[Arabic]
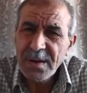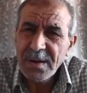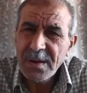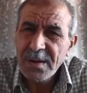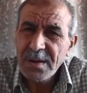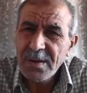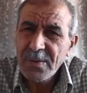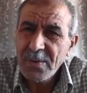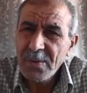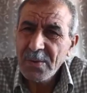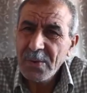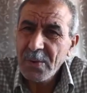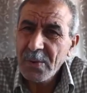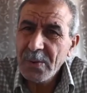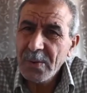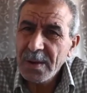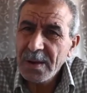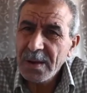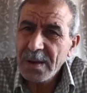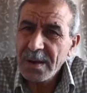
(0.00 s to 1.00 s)
كل
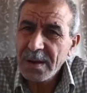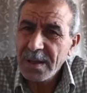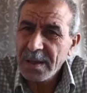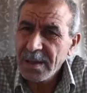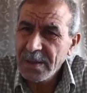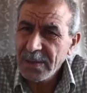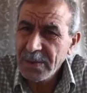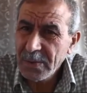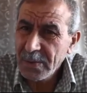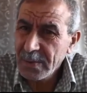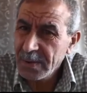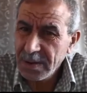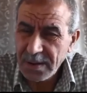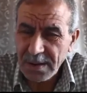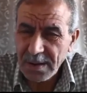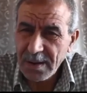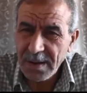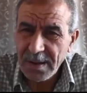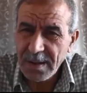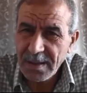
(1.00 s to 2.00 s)
الاخوه
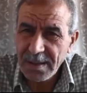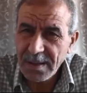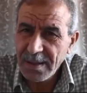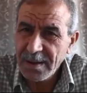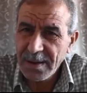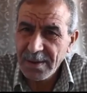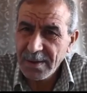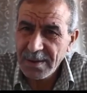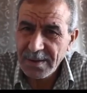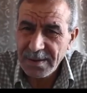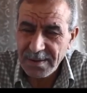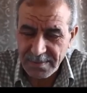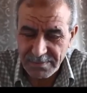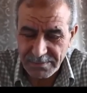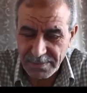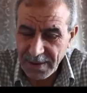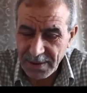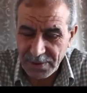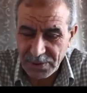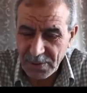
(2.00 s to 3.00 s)
الغيورين على
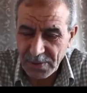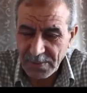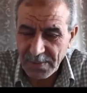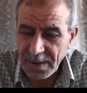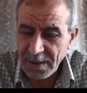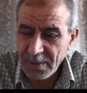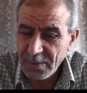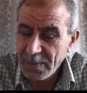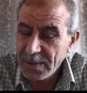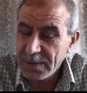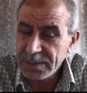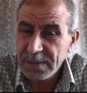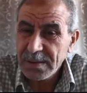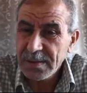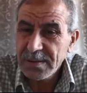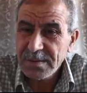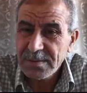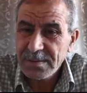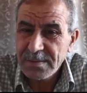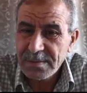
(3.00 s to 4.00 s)
على بلادهم على
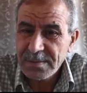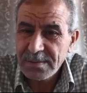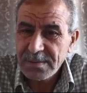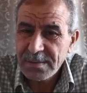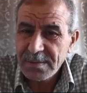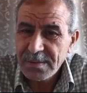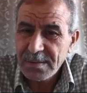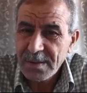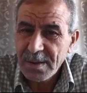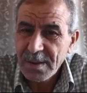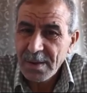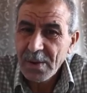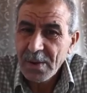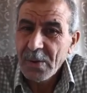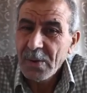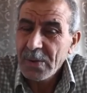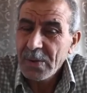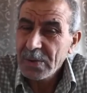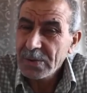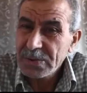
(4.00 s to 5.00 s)
الوطن
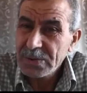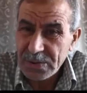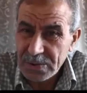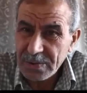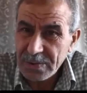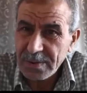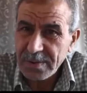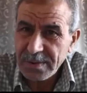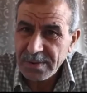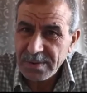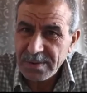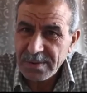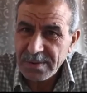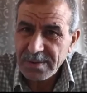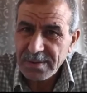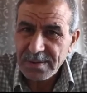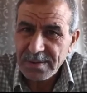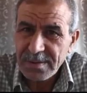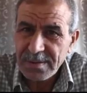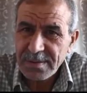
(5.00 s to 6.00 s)

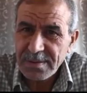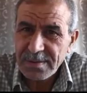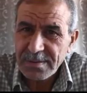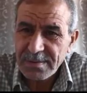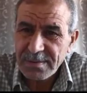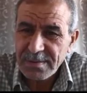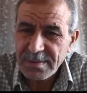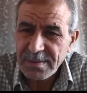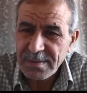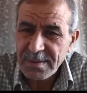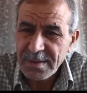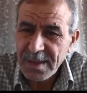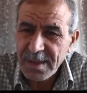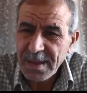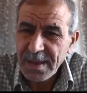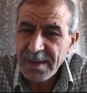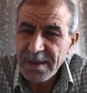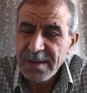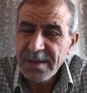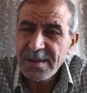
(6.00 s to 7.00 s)
وكنشكر
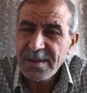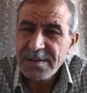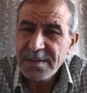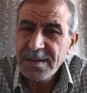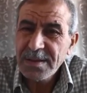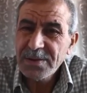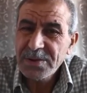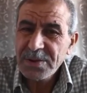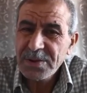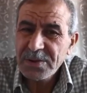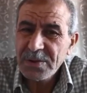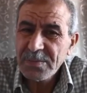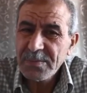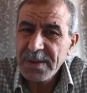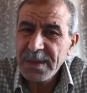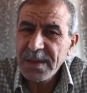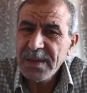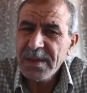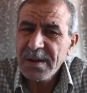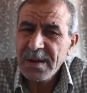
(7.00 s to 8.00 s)
الناس اللي
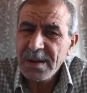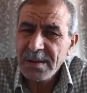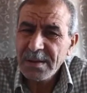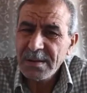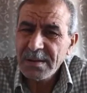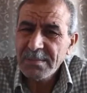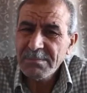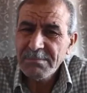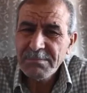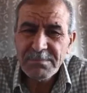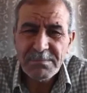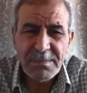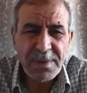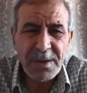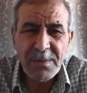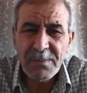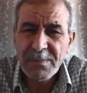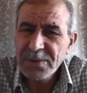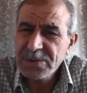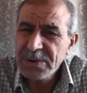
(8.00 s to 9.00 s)
جاتهم غيره
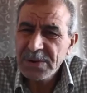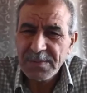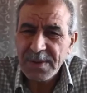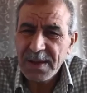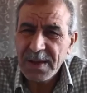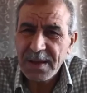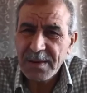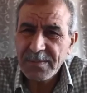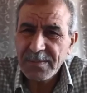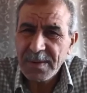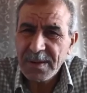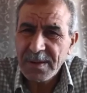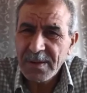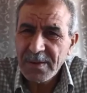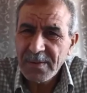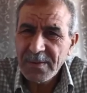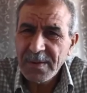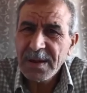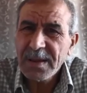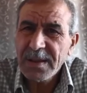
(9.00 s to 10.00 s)
ما مش
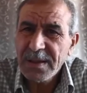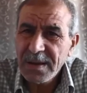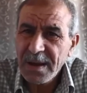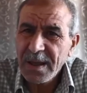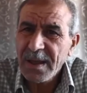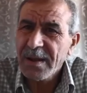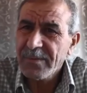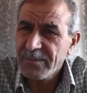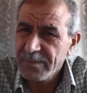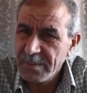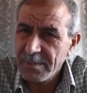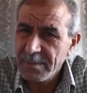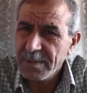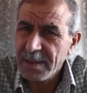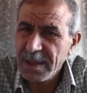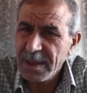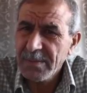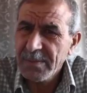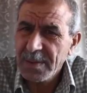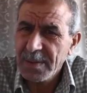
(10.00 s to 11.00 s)
مغاربه ولكن
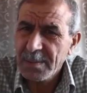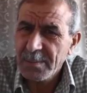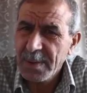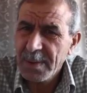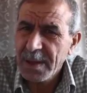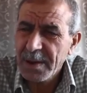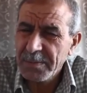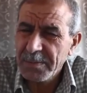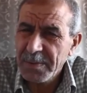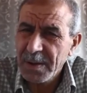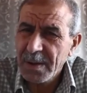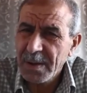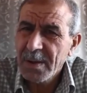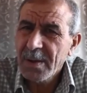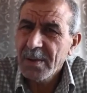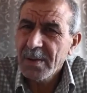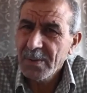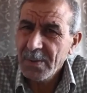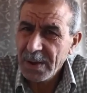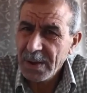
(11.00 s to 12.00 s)
عارفهم كيف
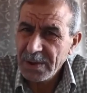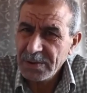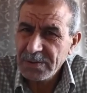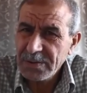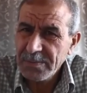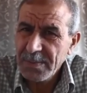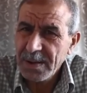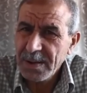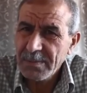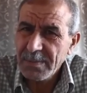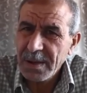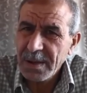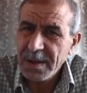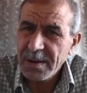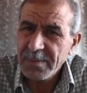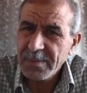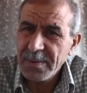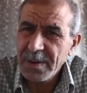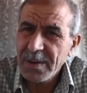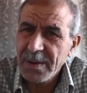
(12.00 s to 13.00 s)
المغاربه وعاشوا
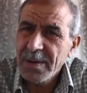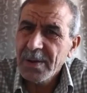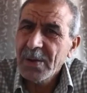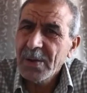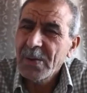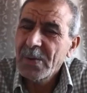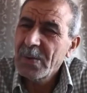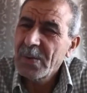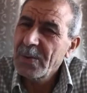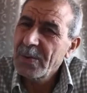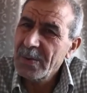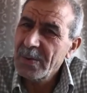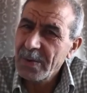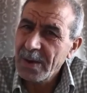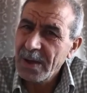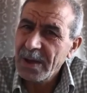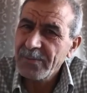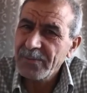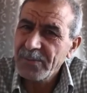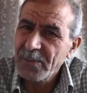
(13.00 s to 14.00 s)
مع المغاربه
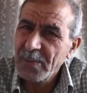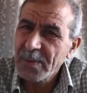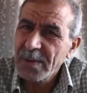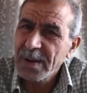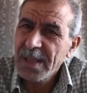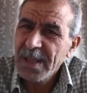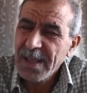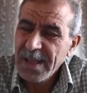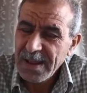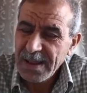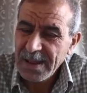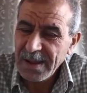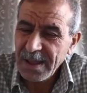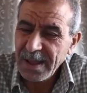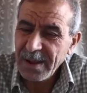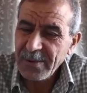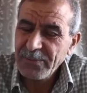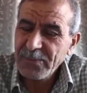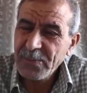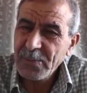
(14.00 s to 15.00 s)
وعرفوا
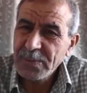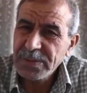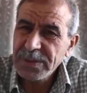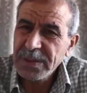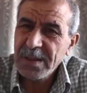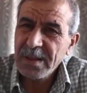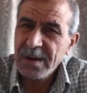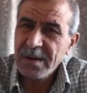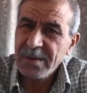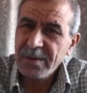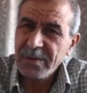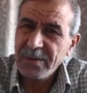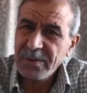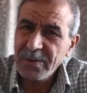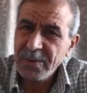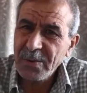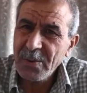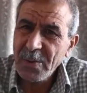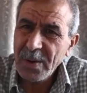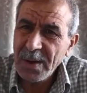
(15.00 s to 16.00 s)
عرفوا ديك
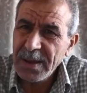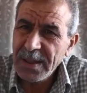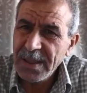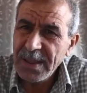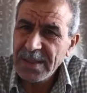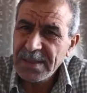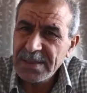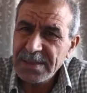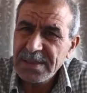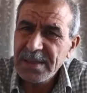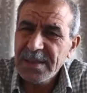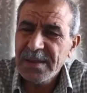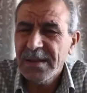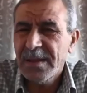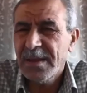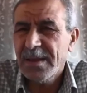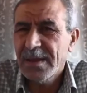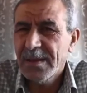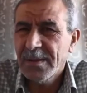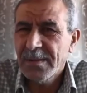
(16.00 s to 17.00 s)
الروح
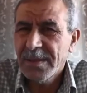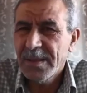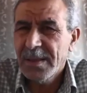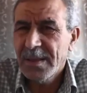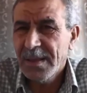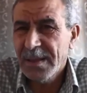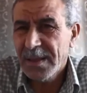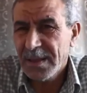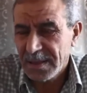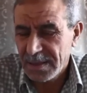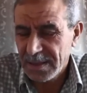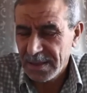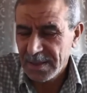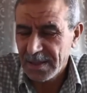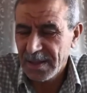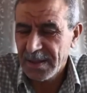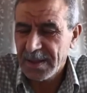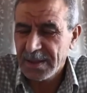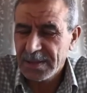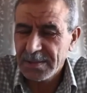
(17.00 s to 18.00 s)
الانسانيه اللي اللي
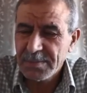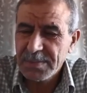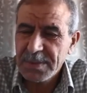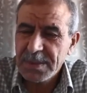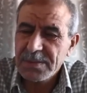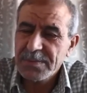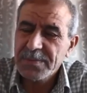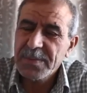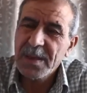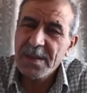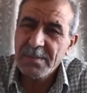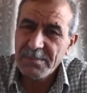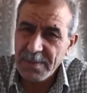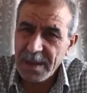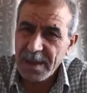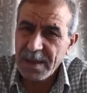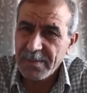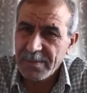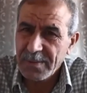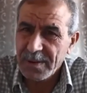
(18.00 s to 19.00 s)
كتمتاز
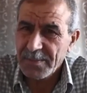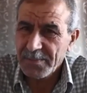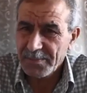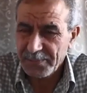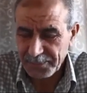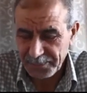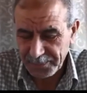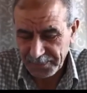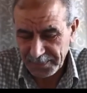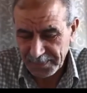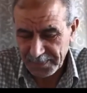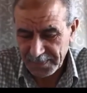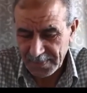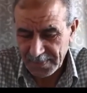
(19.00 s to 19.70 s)
بها المغاربه